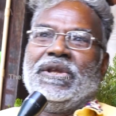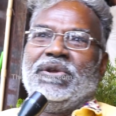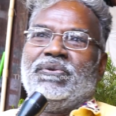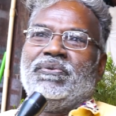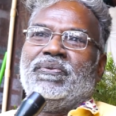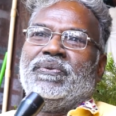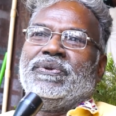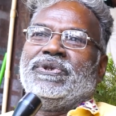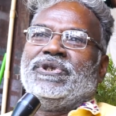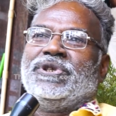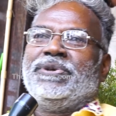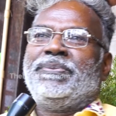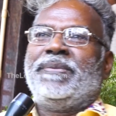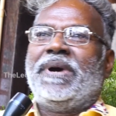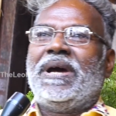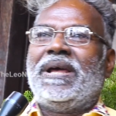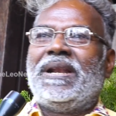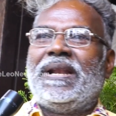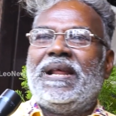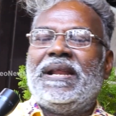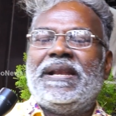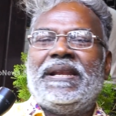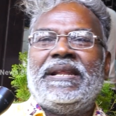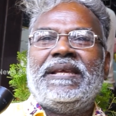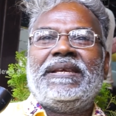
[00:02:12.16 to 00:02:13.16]
ఈ
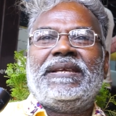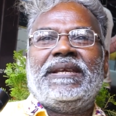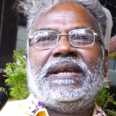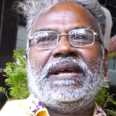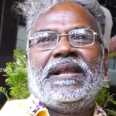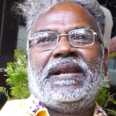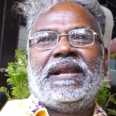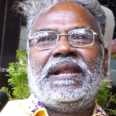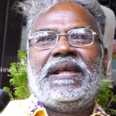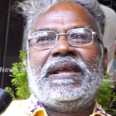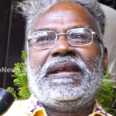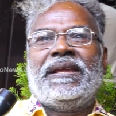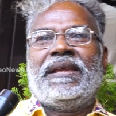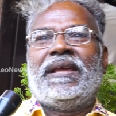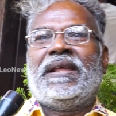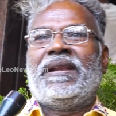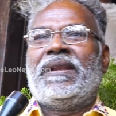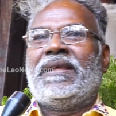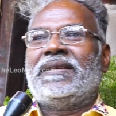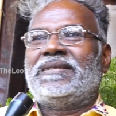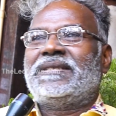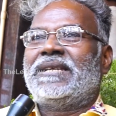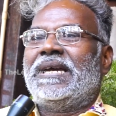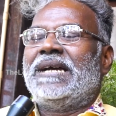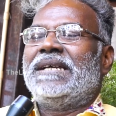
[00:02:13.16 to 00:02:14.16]
ఉద్యమాలన్నీ ఇవన్నీ
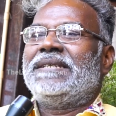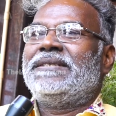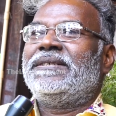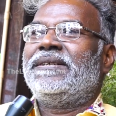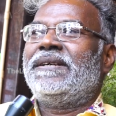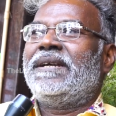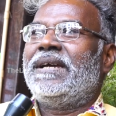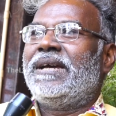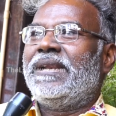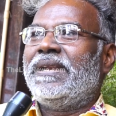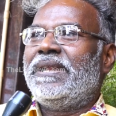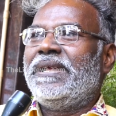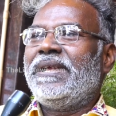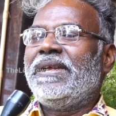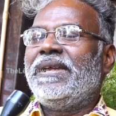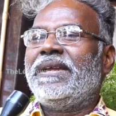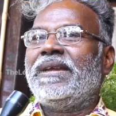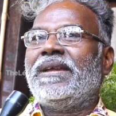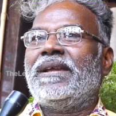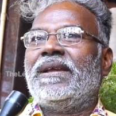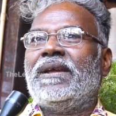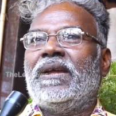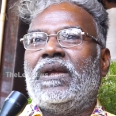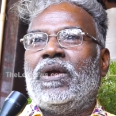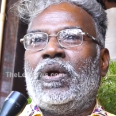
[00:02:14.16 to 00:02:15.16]
ఇవన్నీ సహజంగానే
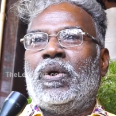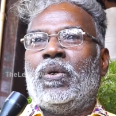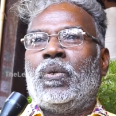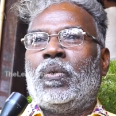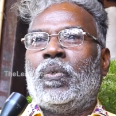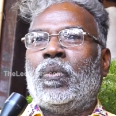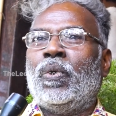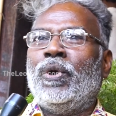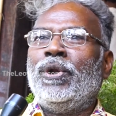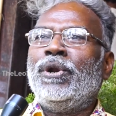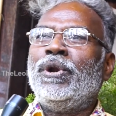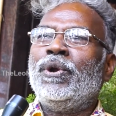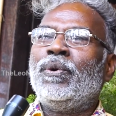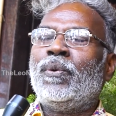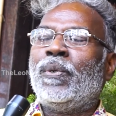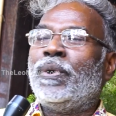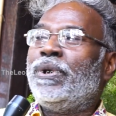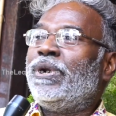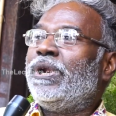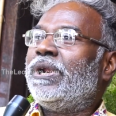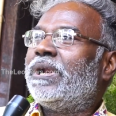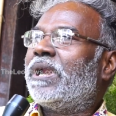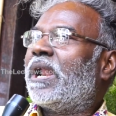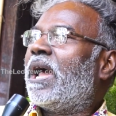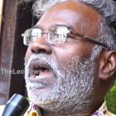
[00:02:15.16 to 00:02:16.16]
కొన్ని
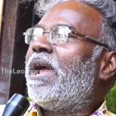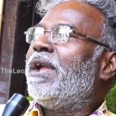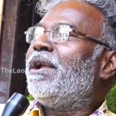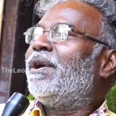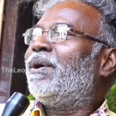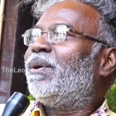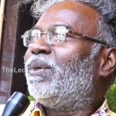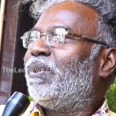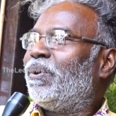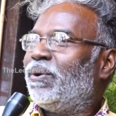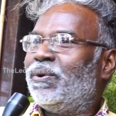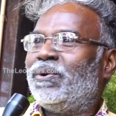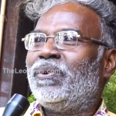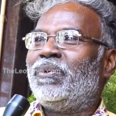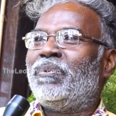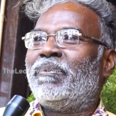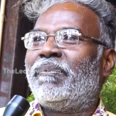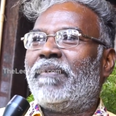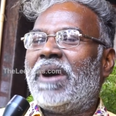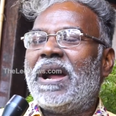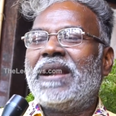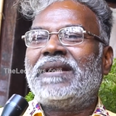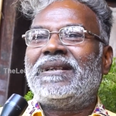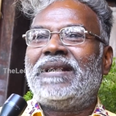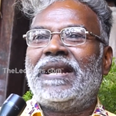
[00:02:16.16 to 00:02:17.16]
కొన్ని నాయకులు
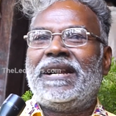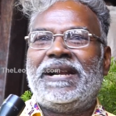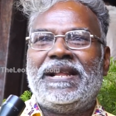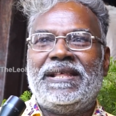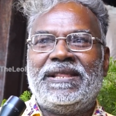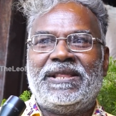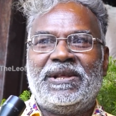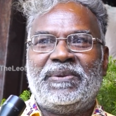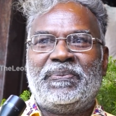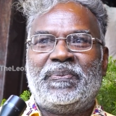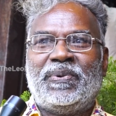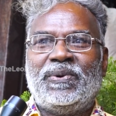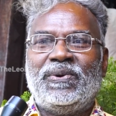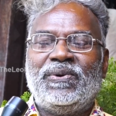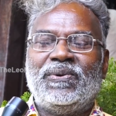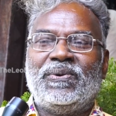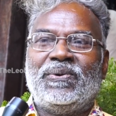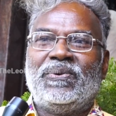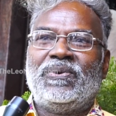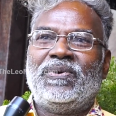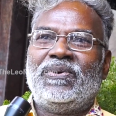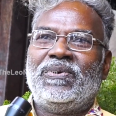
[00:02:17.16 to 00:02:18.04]
మాట్లాడేటప్పుడు